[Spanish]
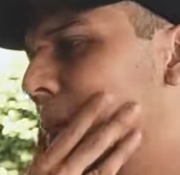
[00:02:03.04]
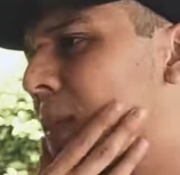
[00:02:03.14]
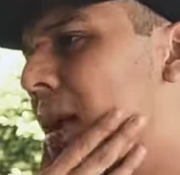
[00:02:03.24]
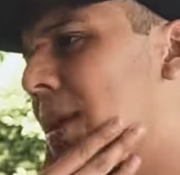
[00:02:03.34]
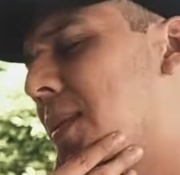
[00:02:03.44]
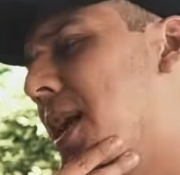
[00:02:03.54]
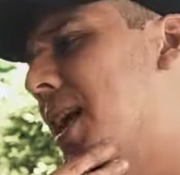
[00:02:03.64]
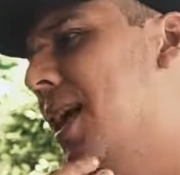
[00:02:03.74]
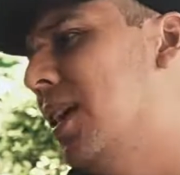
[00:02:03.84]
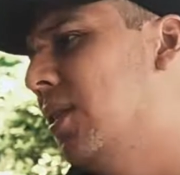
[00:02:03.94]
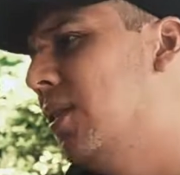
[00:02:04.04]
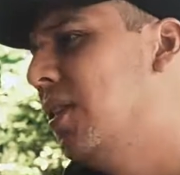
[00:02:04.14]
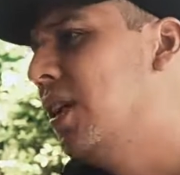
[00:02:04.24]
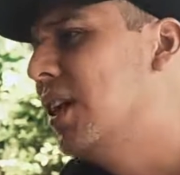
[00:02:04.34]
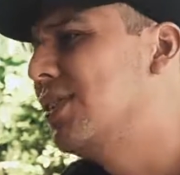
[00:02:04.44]
Pues Armando,
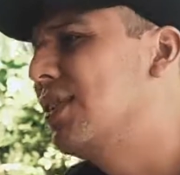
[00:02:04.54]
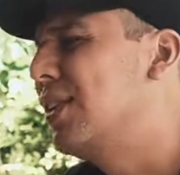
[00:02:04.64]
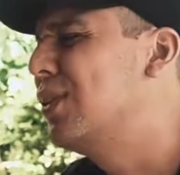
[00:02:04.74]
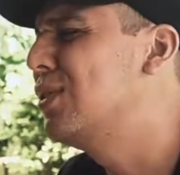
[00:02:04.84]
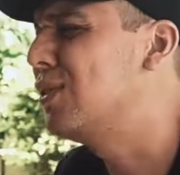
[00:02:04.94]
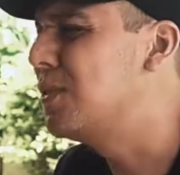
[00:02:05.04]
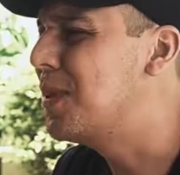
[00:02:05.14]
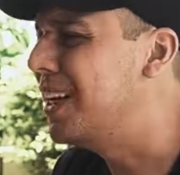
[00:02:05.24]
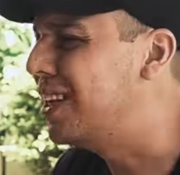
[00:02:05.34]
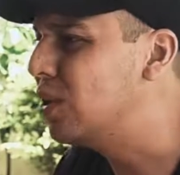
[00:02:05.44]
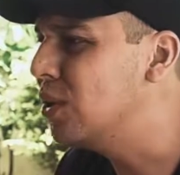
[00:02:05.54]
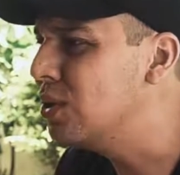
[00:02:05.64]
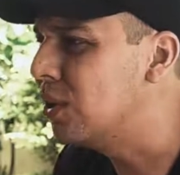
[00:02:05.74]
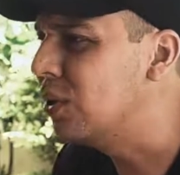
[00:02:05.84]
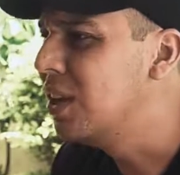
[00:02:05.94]
esos negocios son
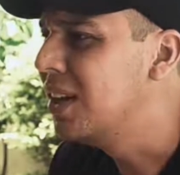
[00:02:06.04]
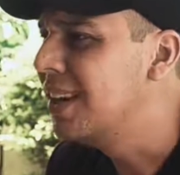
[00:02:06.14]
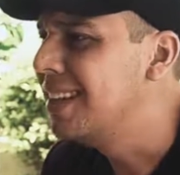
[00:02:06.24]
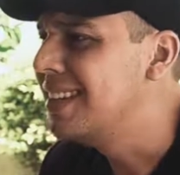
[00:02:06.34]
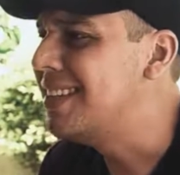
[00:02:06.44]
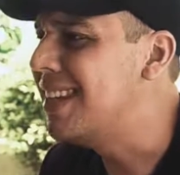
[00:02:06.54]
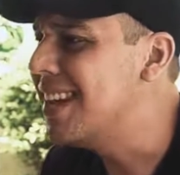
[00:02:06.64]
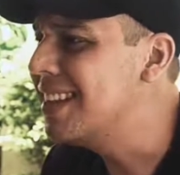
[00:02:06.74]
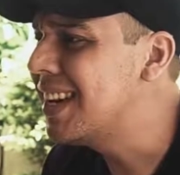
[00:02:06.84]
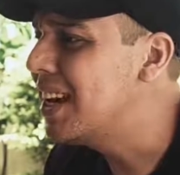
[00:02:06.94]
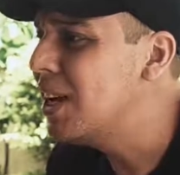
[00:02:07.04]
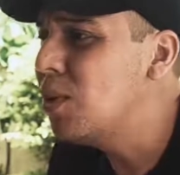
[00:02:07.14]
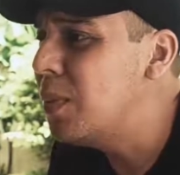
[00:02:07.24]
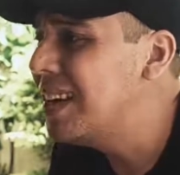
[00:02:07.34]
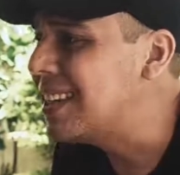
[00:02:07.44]
peligrosos. Si entras ya
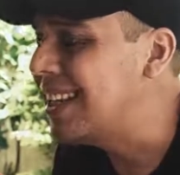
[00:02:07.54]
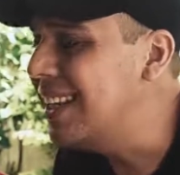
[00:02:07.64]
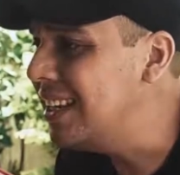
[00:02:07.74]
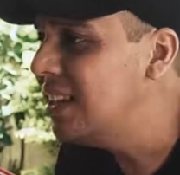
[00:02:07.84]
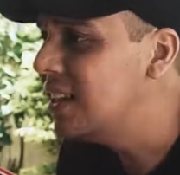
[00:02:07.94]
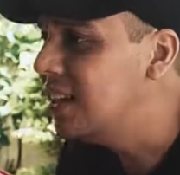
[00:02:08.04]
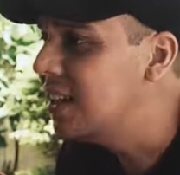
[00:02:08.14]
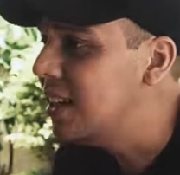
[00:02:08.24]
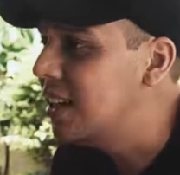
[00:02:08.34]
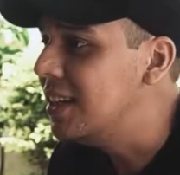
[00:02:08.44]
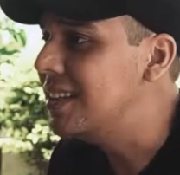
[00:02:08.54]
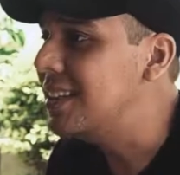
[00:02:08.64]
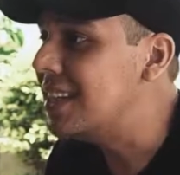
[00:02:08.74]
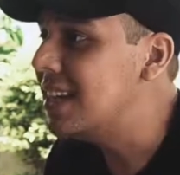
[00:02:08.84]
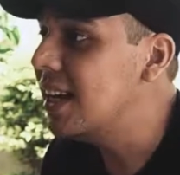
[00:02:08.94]
no puedes salir. Y si
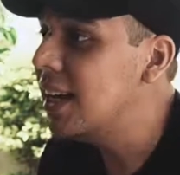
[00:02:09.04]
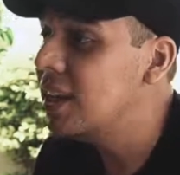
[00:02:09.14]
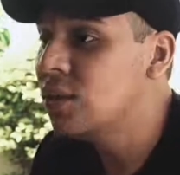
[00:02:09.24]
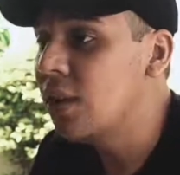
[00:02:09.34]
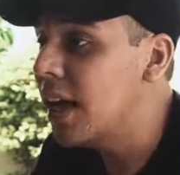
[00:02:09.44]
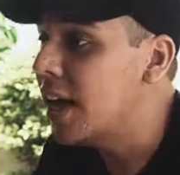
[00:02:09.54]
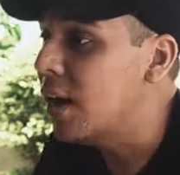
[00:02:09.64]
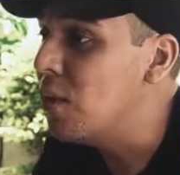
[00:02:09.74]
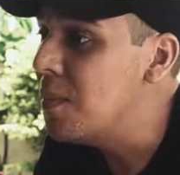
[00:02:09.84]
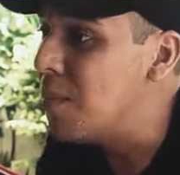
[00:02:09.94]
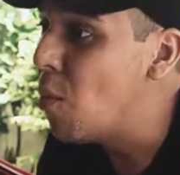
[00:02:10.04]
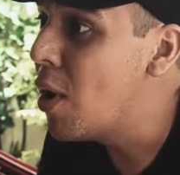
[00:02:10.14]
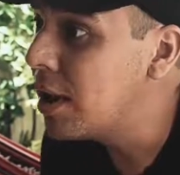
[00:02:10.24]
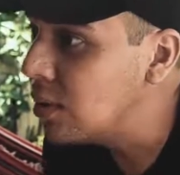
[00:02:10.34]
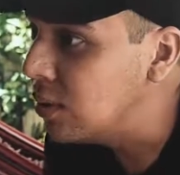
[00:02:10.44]
te sales, eres hombre
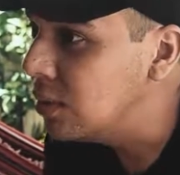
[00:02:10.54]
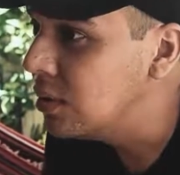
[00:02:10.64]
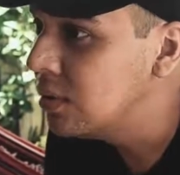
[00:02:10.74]
muerto.